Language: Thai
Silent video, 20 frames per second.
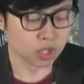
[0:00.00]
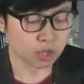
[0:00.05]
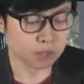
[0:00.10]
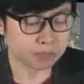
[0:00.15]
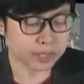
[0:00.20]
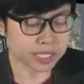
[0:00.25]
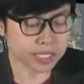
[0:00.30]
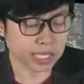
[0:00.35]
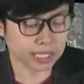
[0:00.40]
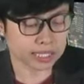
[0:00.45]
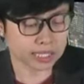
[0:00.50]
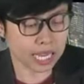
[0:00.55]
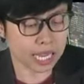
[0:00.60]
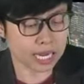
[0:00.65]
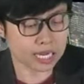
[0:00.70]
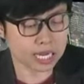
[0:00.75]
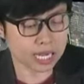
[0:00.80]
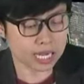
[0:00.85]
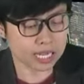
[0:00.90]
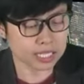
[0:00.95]
เดี๋ยวไปจัด
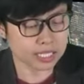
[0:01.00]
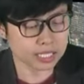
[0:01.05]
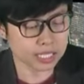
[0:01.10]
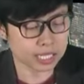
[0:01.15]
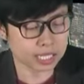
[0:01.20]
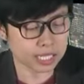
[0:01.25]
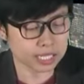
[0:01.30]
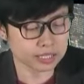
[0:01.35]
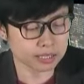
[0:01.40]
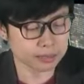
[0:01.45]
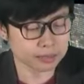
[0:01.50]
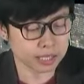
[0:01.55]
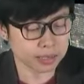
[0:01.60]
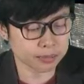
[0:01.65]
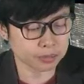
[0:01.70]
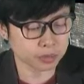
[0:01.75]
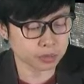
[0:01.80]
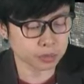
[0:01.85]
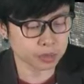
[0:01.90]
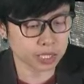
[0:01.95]
การให้นะคะสำ
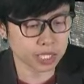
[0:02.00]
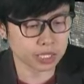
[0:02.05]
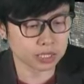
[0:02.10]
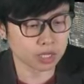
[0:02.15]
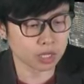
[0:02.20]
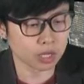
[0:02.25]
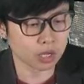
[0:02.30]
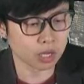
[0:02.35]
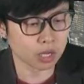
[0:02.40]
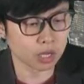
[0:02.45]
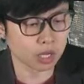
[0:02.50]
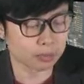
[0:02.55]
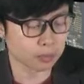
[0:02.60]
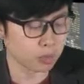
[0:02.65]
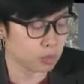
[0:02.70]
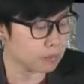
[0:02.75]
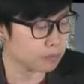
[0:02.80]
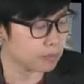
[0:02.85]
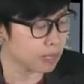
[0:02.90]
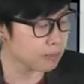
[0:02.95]
หรับทุกๆทท่านต้องขอขอ
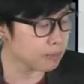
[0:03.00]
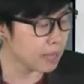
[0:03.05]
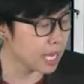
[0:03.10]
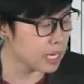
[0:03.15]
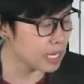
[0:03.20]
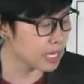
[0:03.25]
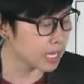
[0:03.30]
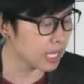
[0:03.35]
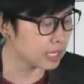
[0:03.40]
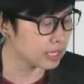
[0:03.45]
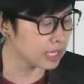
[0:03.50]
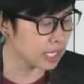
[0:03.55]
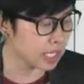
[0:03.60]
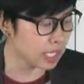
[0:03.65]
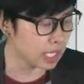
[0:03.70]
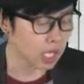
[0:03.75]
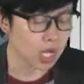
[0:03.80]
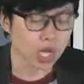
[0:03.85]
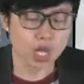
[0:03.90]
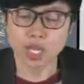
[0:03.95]
บคุณมากๆนะคะ
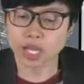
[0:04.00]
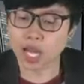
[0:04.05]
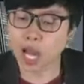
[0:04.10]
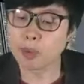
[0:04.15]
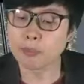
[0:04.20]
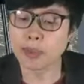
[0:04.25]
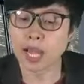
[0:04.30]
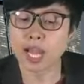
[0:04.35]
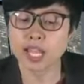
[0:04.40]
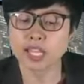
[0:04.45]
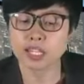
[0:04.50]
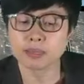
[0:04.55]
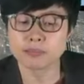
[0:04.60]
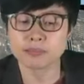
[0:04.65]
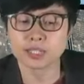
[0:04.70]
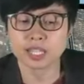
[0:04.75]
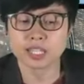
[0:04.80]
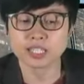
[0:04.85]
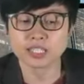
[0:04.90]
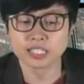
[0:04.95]
ที่เข้ามาให้
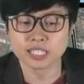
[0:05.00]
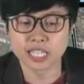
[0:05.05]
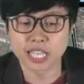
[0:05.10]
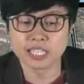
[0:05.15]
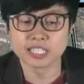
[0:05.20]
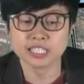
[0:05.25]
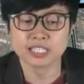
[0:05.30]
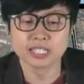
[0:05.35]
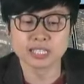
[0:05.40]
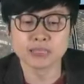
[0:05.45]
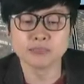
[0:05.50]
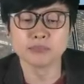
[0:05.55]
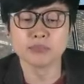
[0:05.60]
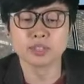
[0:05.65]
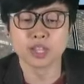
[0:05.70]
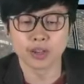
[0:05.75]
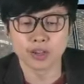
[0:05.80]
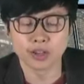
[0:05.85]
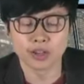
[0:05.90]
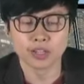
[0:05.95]
กำลังใจจิม
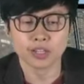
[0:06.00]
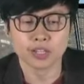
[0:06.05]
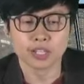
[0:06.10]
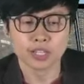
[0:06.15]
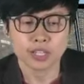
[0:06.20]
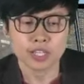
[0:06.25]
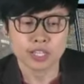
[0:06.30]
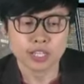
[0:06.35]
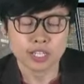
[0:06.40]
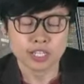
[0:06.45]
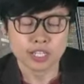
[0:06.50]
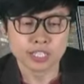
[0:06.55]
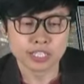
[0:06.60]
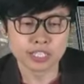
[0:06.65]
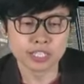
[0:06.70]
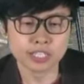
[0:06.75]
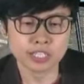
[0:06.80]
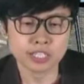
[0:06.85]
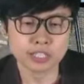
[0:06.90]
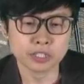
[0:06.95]
เนาะ
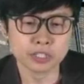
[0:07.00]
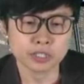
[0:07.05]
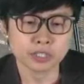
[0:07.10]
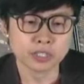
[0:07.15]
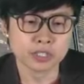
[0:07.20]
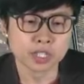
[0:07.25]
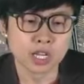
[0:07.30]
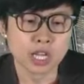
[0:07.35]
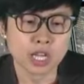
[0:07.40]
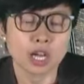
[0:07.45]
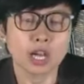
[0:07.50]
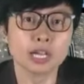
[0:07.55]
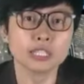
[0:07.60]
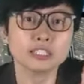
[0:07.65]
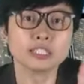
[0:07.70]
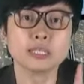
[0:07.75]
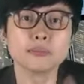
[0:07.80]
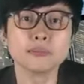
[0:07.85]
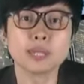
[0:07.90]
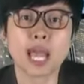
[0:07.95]
เออเอ
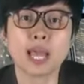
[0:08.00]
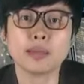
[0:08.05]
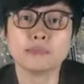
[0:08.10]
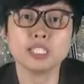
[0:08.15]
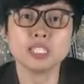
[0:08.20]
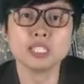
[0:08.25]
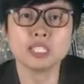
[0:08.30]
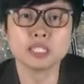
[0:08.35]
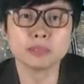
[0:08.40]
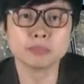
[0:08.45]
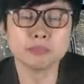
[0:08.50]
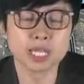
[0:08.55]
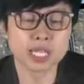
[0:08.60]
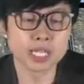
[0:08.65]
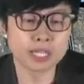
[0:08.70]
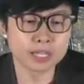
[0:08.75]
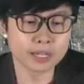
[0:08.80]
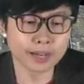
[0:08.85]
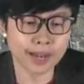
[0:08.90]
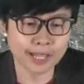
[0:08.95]
อจิมถามนิดนึง
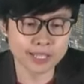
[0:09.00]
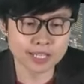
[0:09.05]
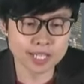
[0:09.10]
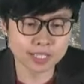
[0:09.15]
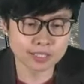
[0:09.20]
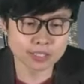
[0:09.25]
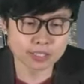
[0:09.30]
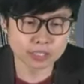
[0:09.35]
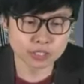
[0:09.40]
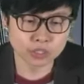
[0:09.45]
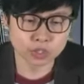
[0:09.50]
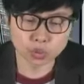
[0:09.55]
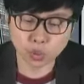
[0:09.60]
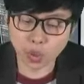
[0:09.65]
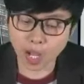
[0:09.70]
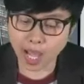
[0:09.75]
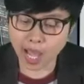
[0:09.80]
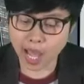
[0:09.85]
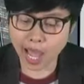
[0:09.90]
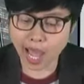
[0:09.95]
มีใครยังถือ
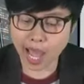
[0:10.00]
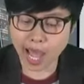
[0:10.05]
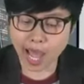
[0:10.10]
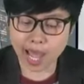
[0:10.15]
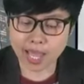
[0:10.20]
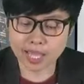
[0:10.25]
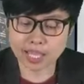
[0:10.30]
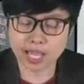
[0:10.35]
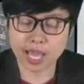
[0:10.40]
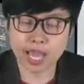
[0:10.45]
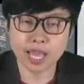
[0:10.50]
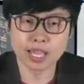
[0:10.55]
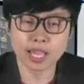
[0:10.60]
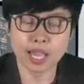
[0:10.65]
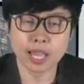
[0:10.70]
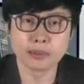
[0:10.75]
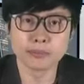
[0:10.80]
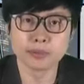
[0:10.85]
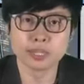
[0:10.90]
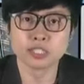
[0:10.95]
ตัว I
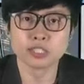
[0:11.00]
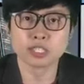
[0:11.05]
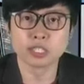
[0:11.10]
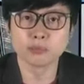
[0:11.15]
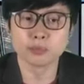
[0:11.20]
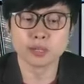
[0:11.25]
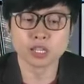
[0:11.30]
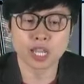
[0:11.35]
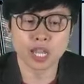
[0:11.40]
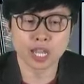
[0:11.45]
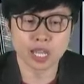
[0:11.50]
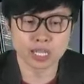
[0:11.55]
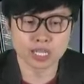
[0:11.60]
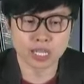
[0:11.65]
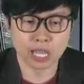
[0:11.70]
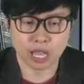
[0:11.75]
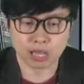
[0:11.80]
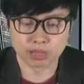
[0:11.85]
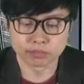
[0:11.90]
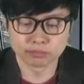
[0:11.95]
I I ไหม Triple
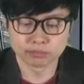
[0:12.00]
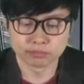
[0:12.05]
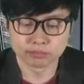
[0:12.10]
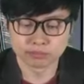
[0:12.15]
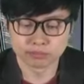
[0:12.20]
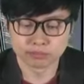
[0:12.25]
I อ่ะ